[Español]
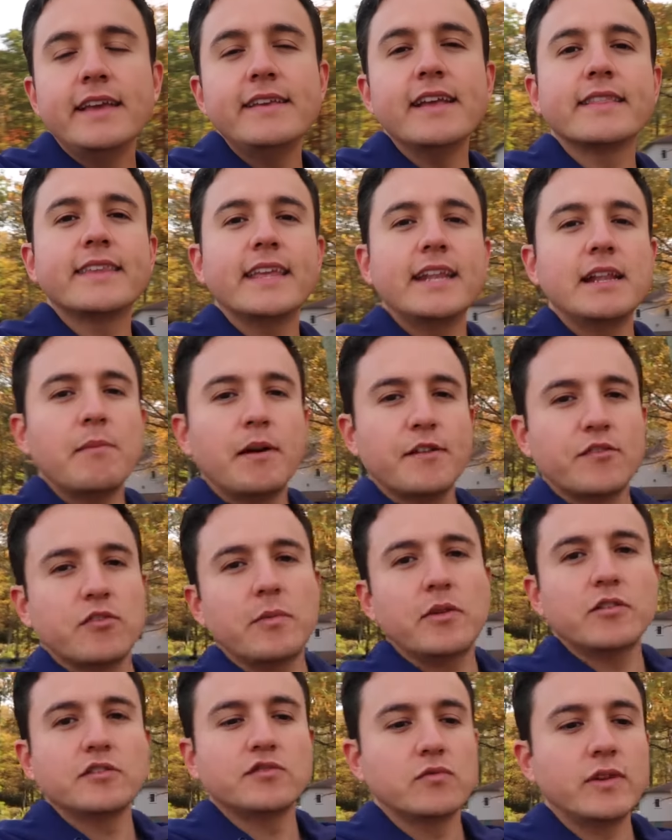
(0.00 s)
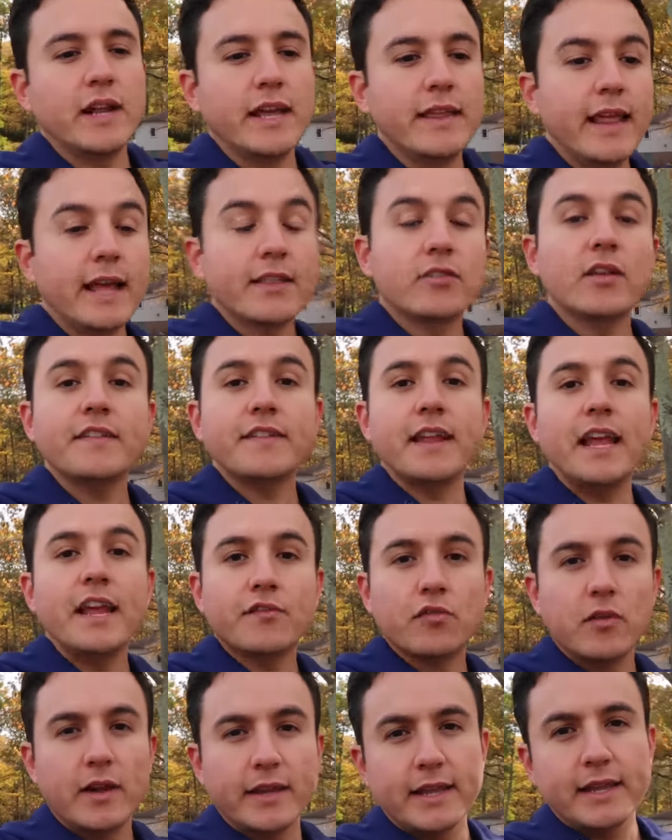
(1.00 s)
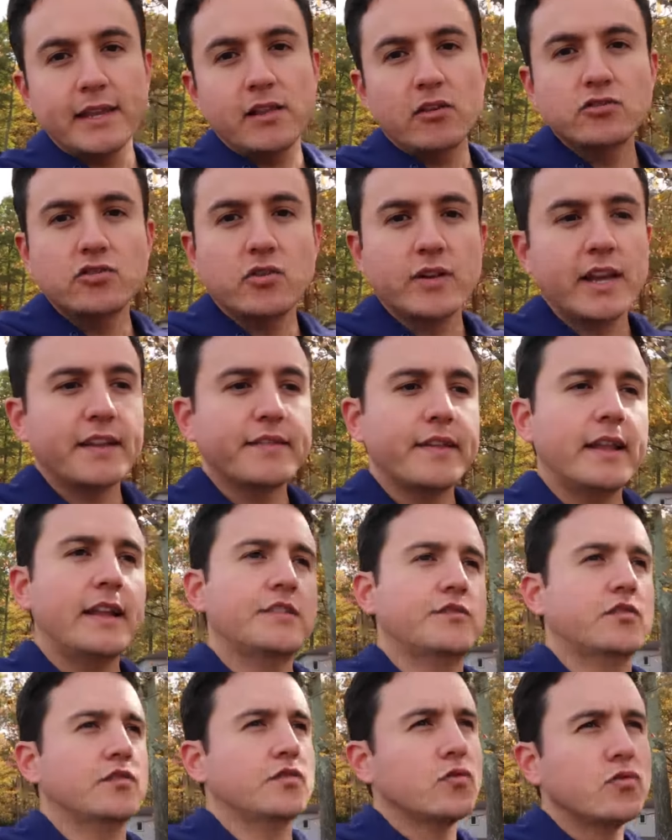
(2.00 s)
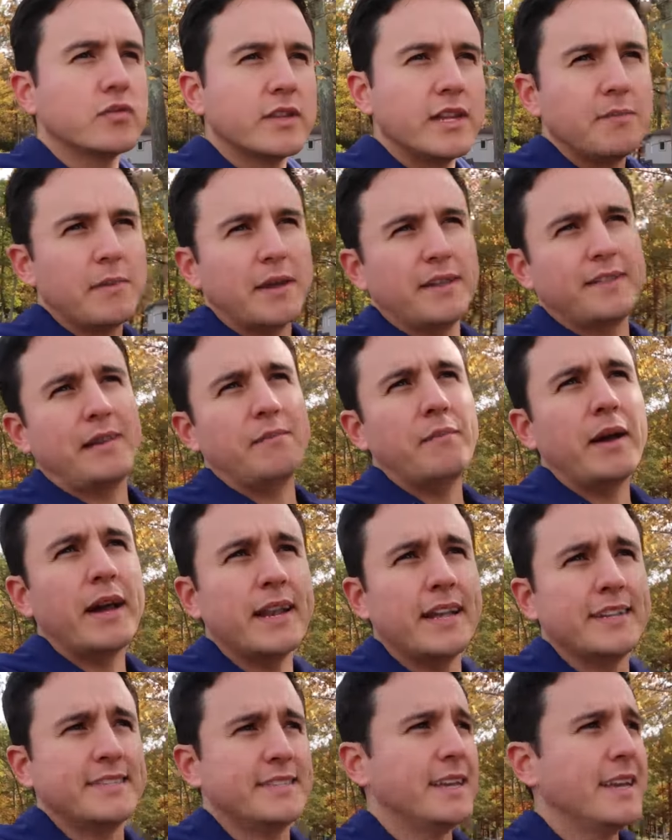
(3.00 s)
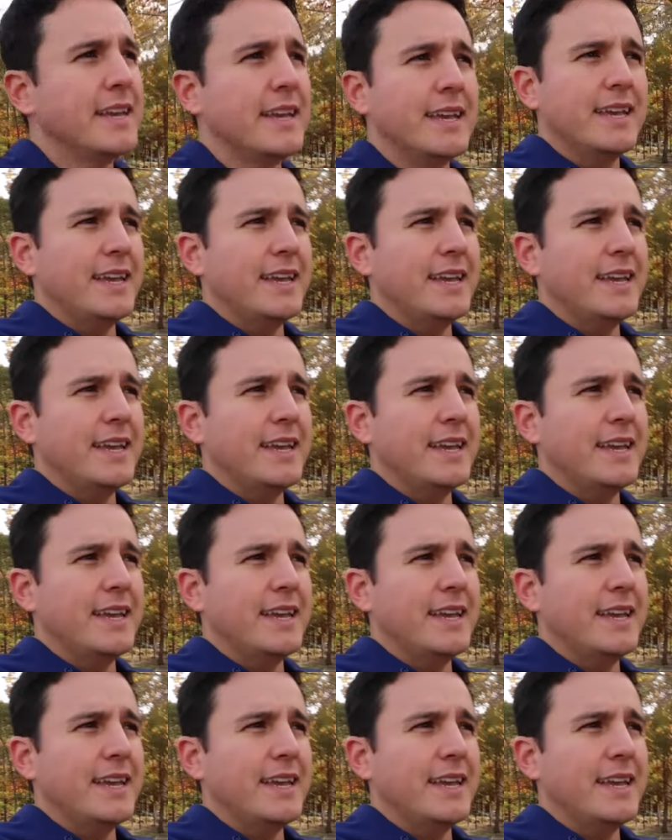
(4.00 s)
y ya tienen más o menos una idea. Entonces, eso he tenido yo que hacer estas últimas semanas.